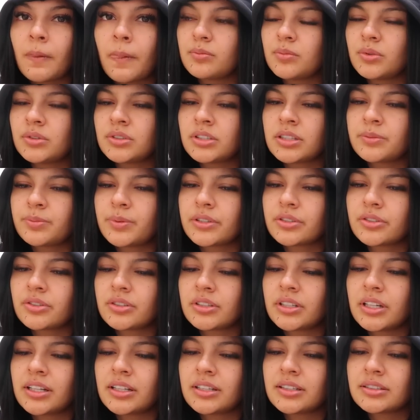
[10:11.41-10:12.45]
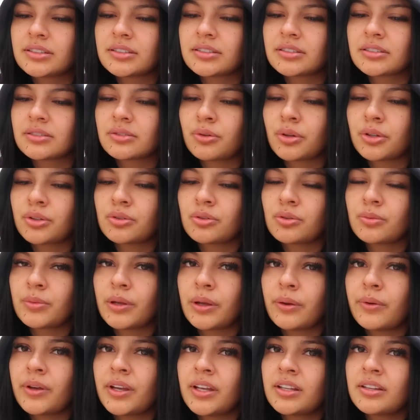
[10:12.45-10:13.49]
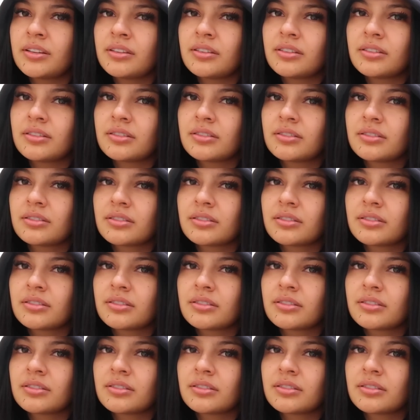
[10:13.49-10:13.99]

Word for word: Muchas personas cuando me ven